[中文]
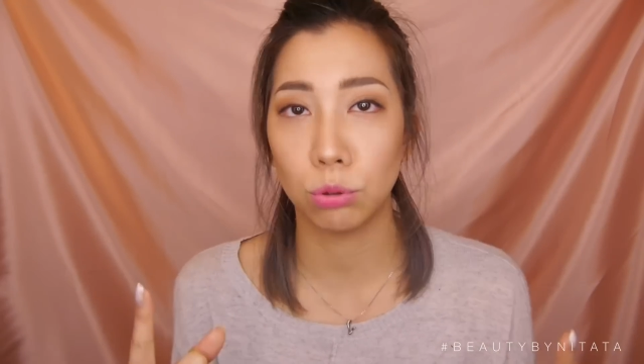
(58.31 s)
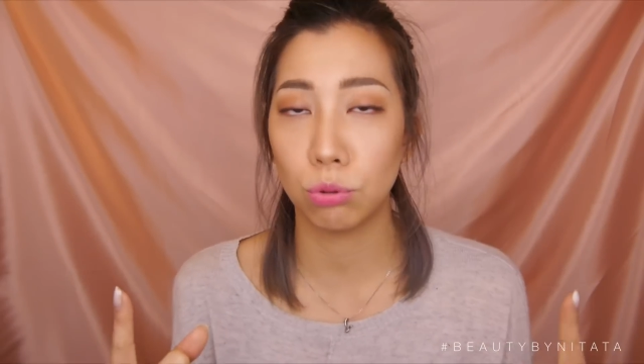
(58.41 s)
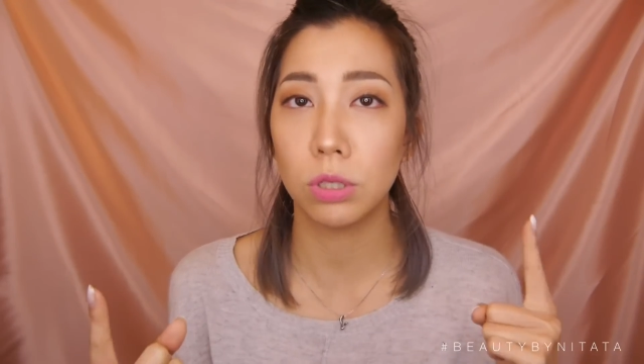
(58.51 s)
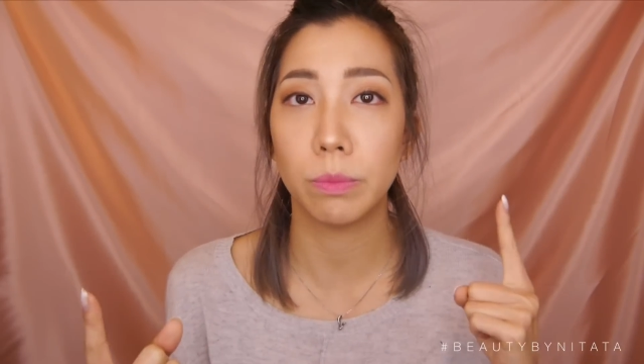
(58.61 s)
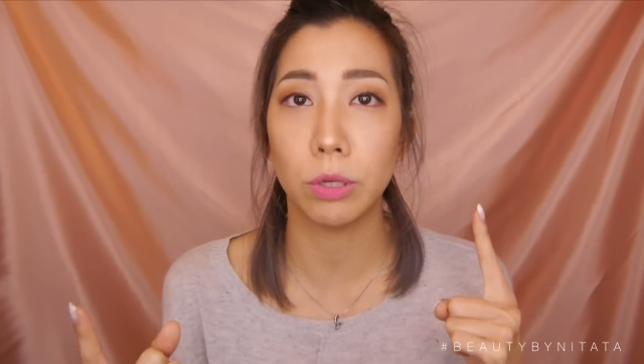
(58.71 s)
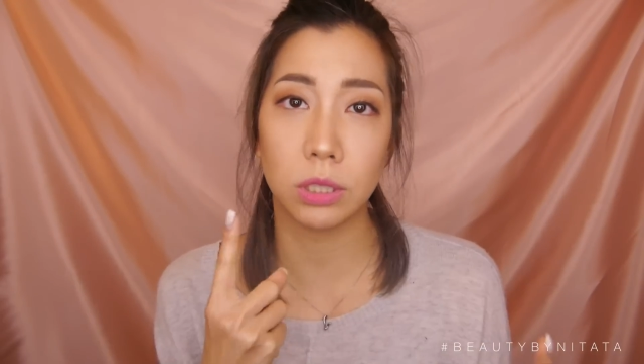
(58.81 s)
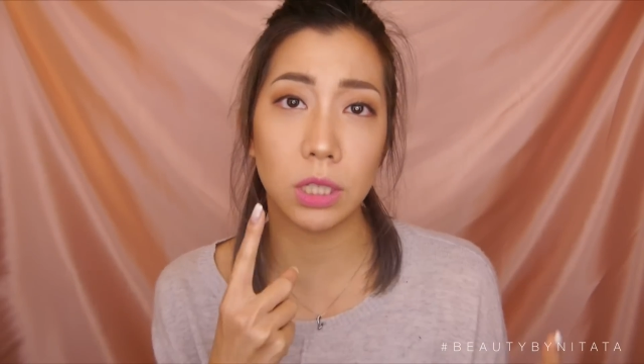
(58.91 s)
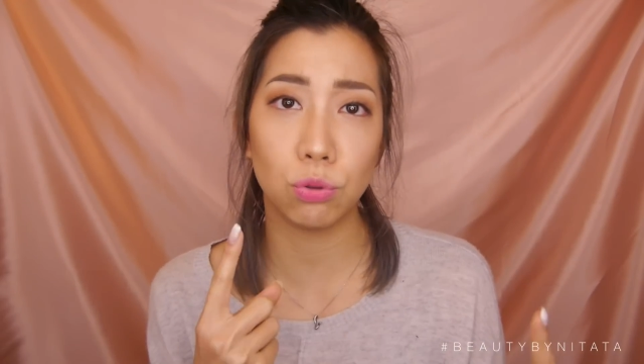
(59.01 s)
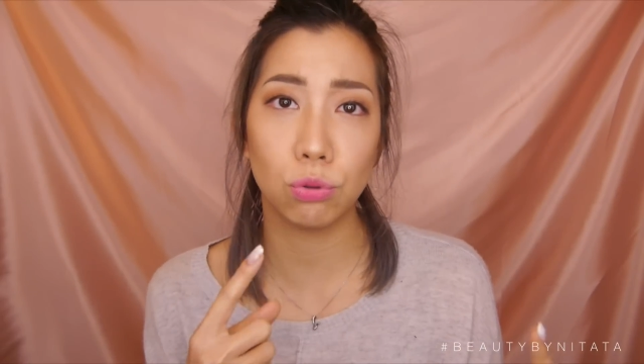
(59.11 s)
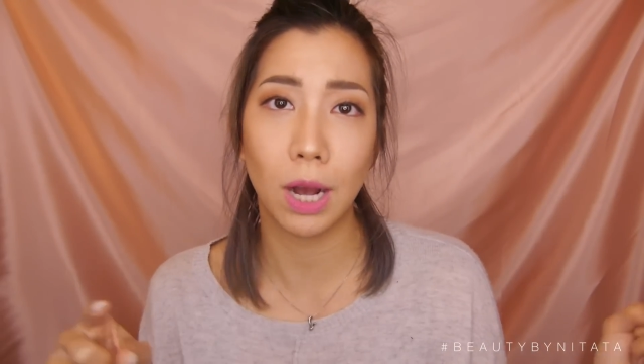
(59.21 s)
如果你们有
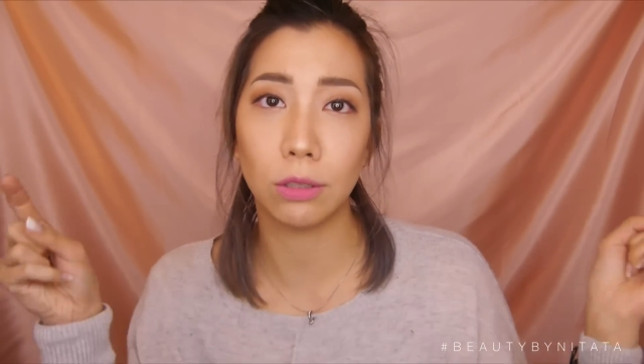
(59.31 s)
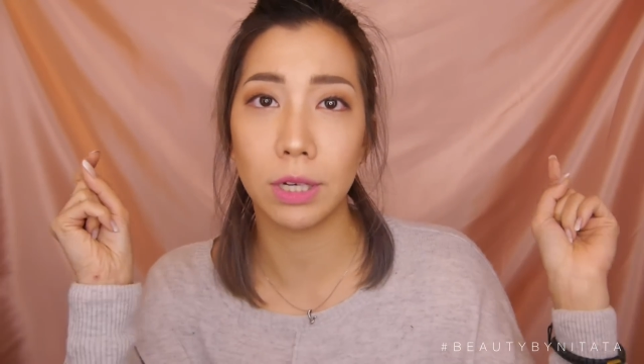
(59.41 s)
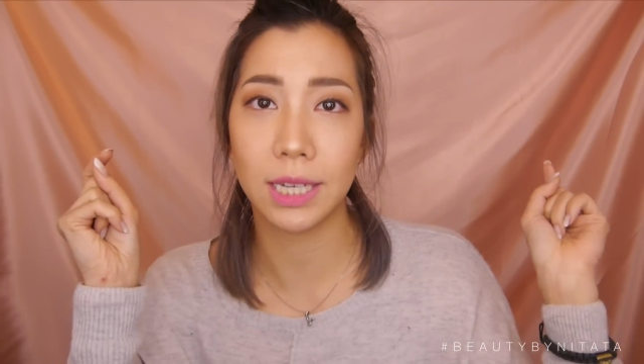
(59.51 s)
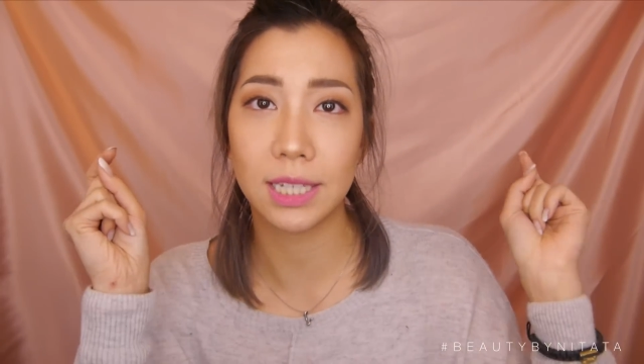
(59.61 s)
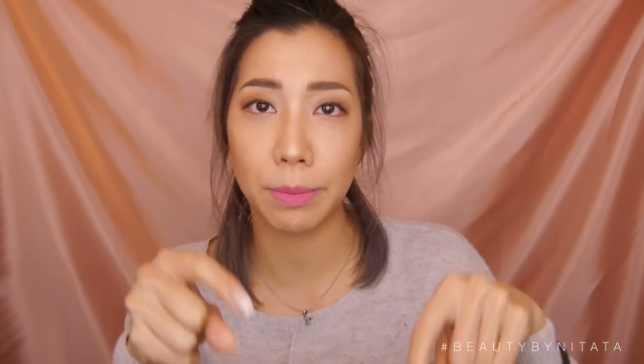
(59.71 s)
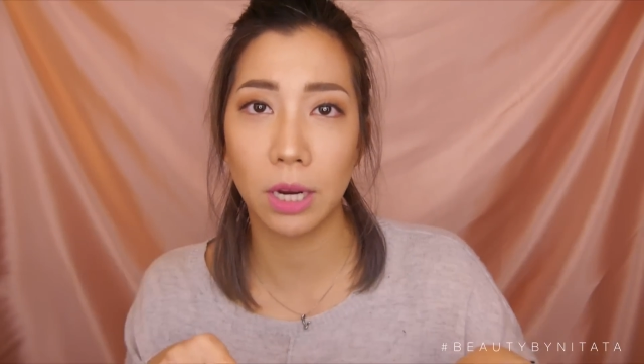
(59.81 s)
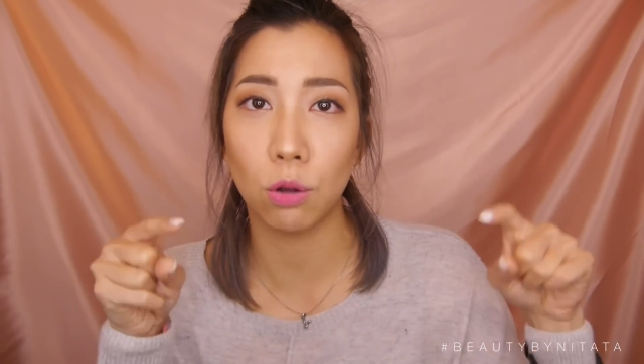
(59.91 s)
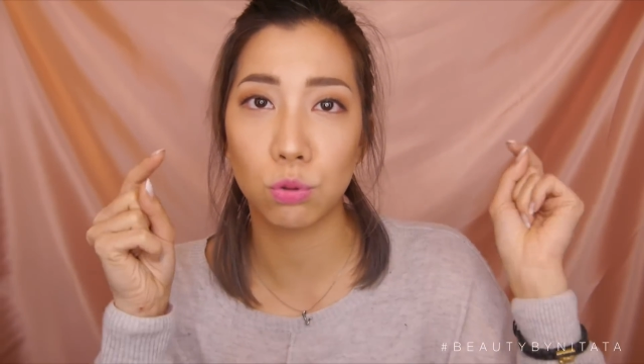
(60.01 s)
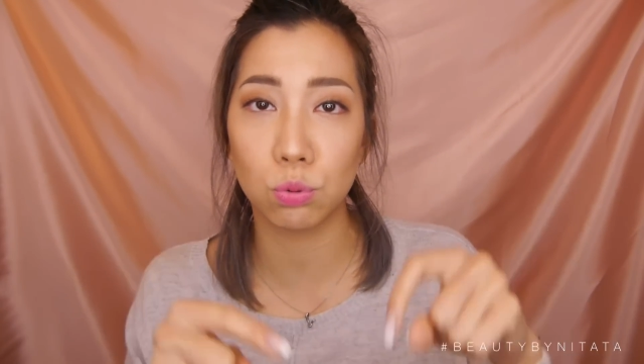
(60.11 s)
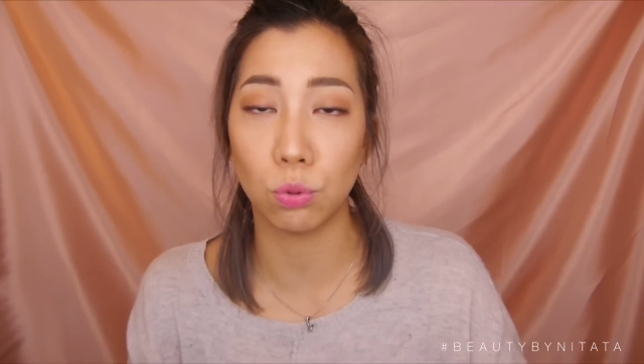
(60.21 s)
兴趣的话，都可以在下面
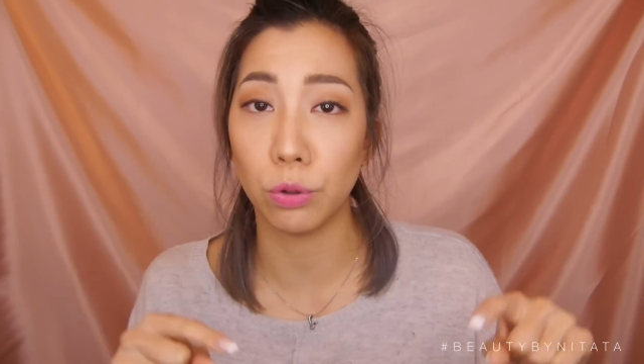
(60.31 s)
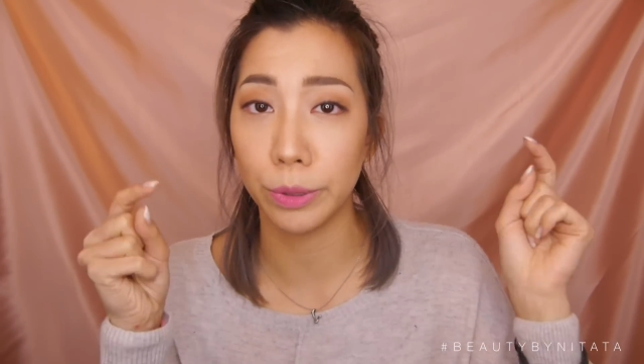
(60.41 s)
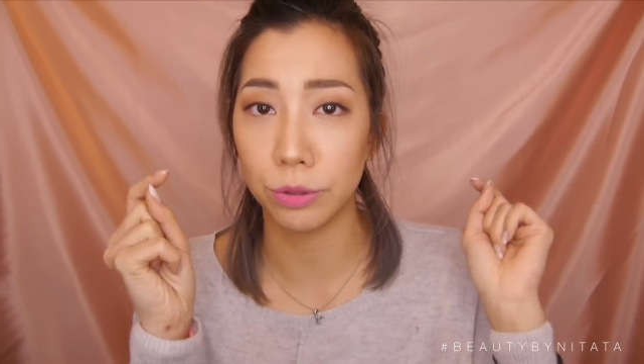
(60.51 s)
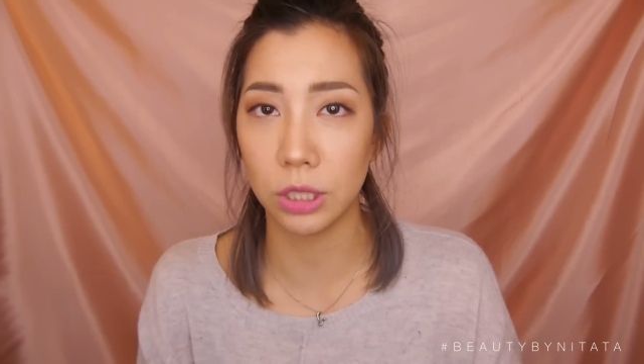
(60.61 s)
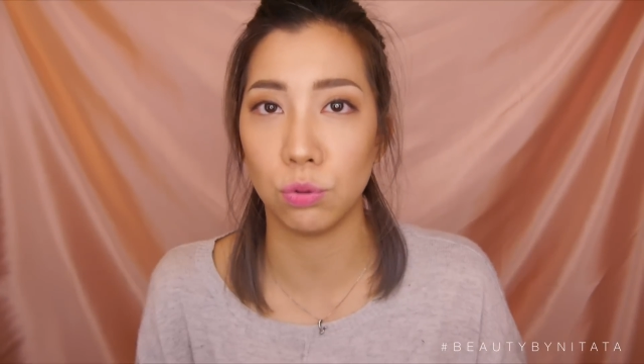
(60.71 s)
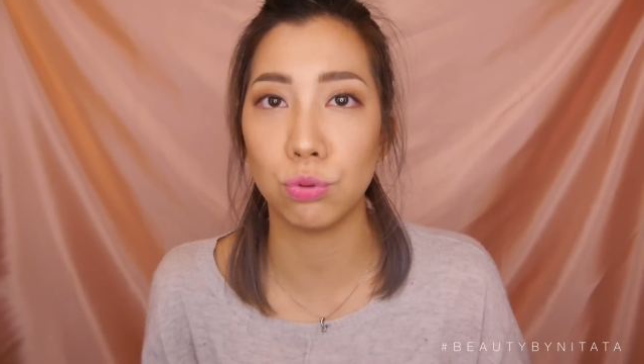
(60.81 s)
告诉我有没有兴